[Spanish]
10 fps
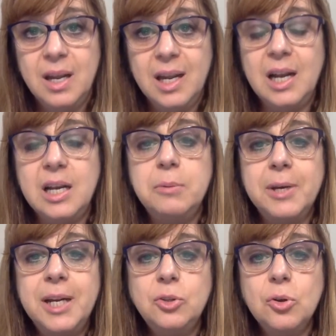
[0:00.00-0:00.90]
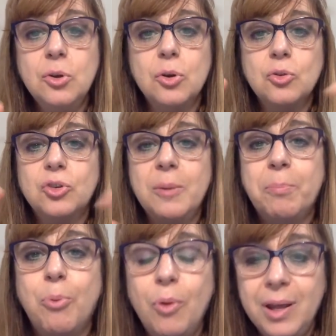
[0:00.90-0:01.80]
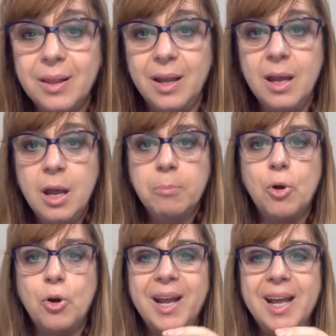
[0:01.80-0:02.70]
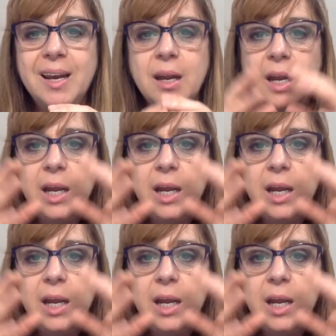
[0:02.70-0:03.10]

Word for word: El librito no se puede poner